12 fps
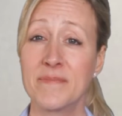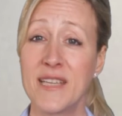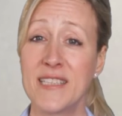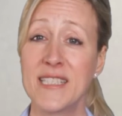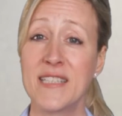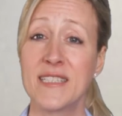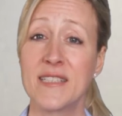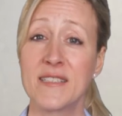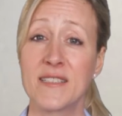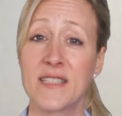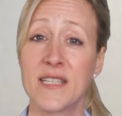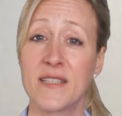Das
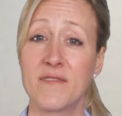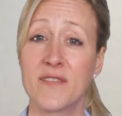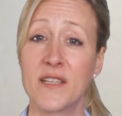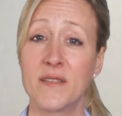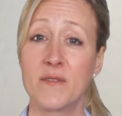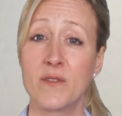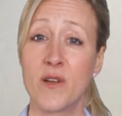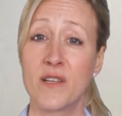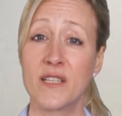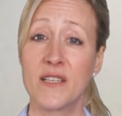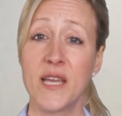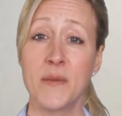Ersetzen der defekten
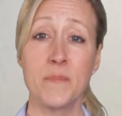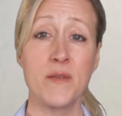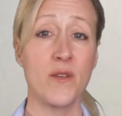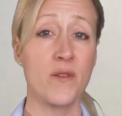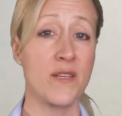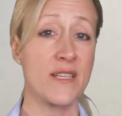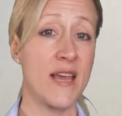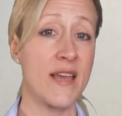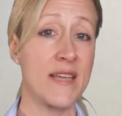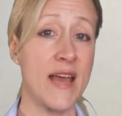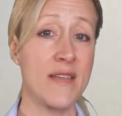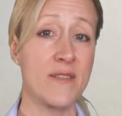
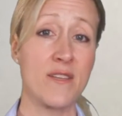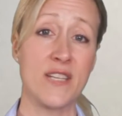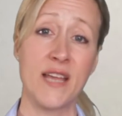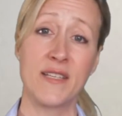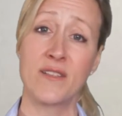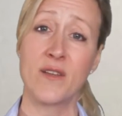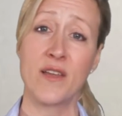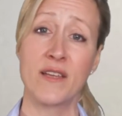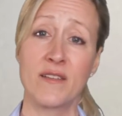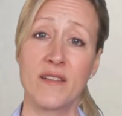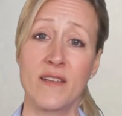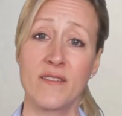Drosselklappengehäuseeinheit durch einen
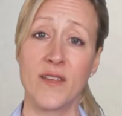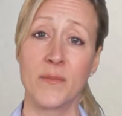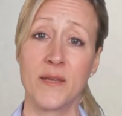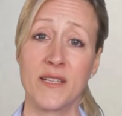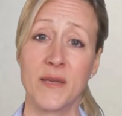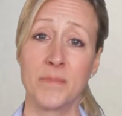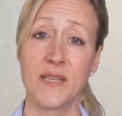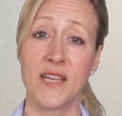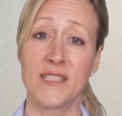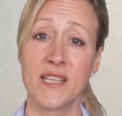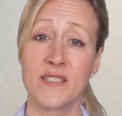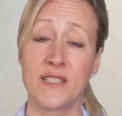neuen, verbesserten
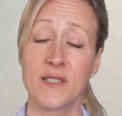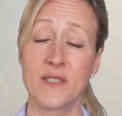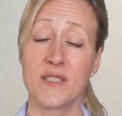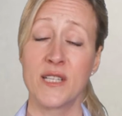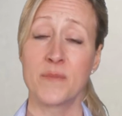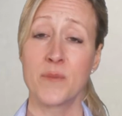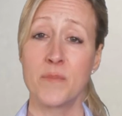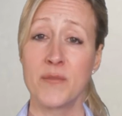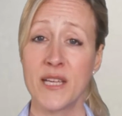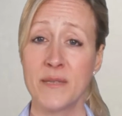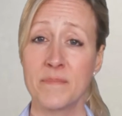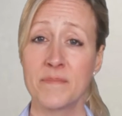Ersatz löst das
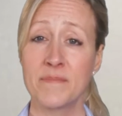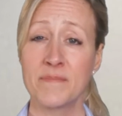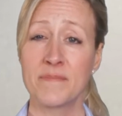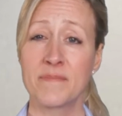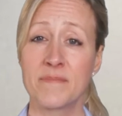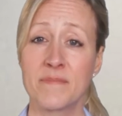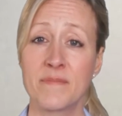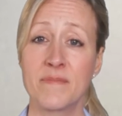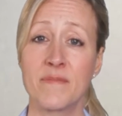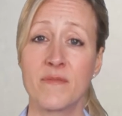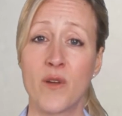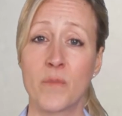Problem.
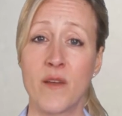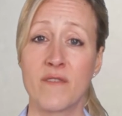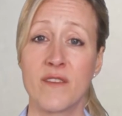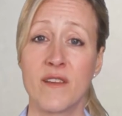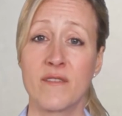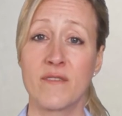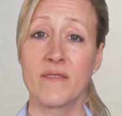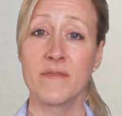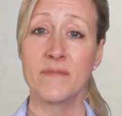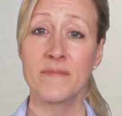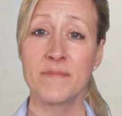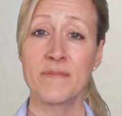Nummer 5.
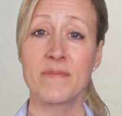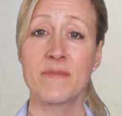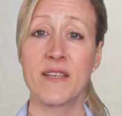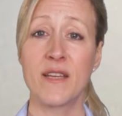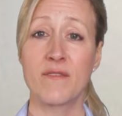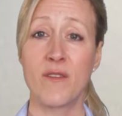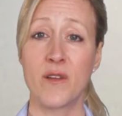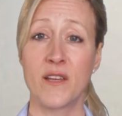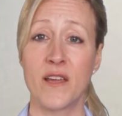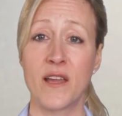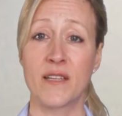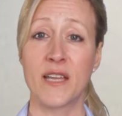Die
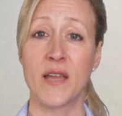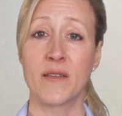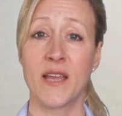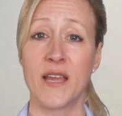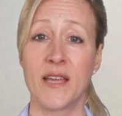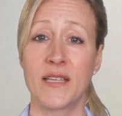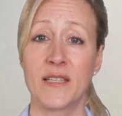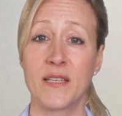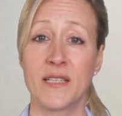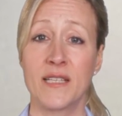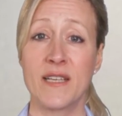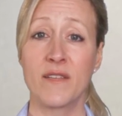Vorderradlager einiger
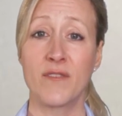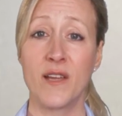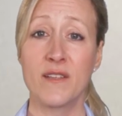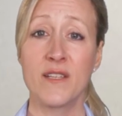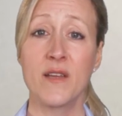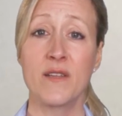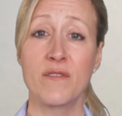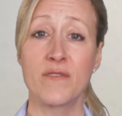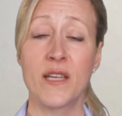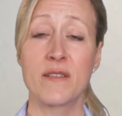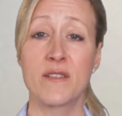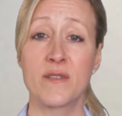dieser Fahrzeuge
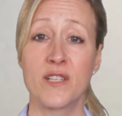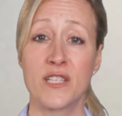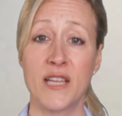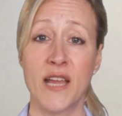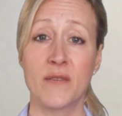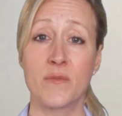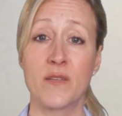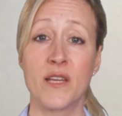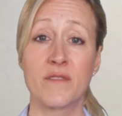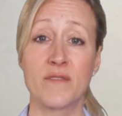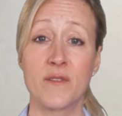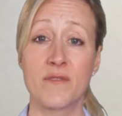werden zwischen
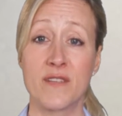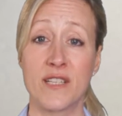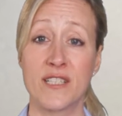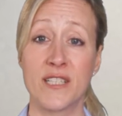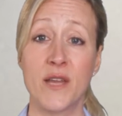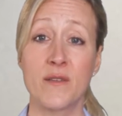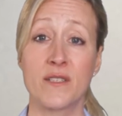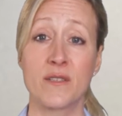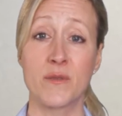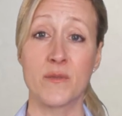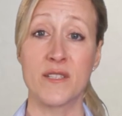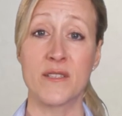
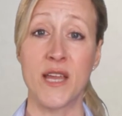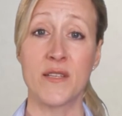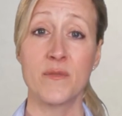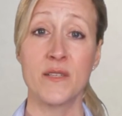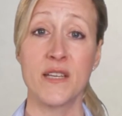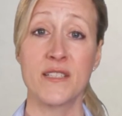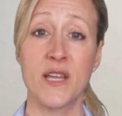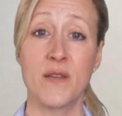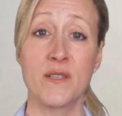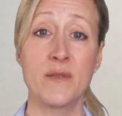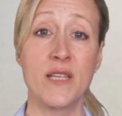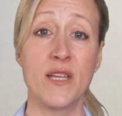150.000 und
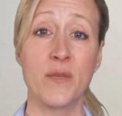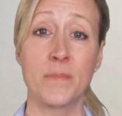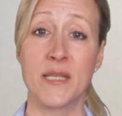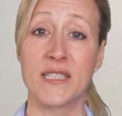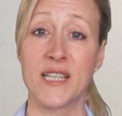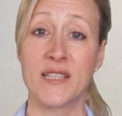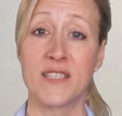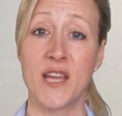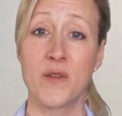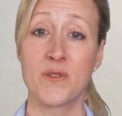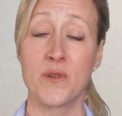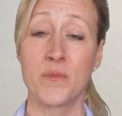200.000 Kilometern
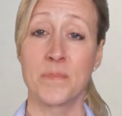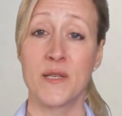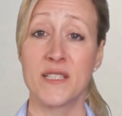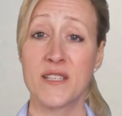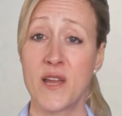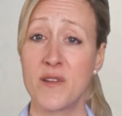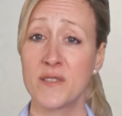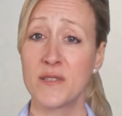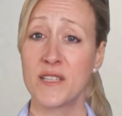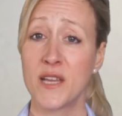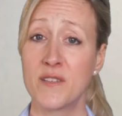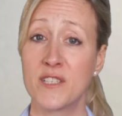laut und müssen
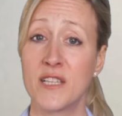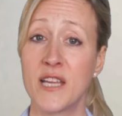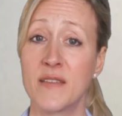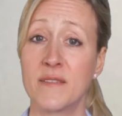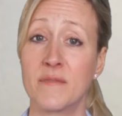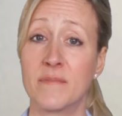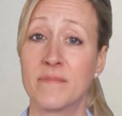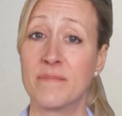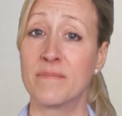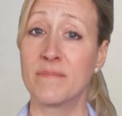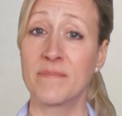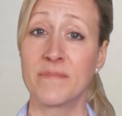ausgetauscht werden.
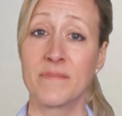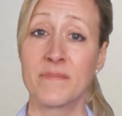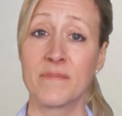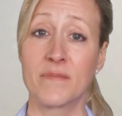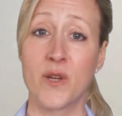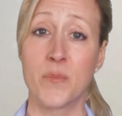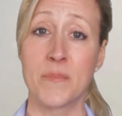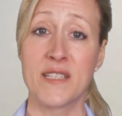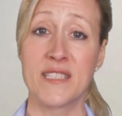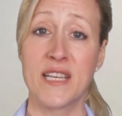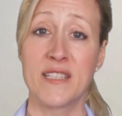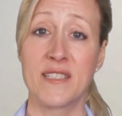Nummer
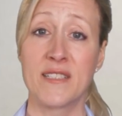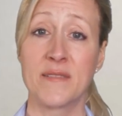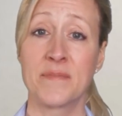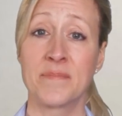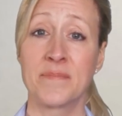6.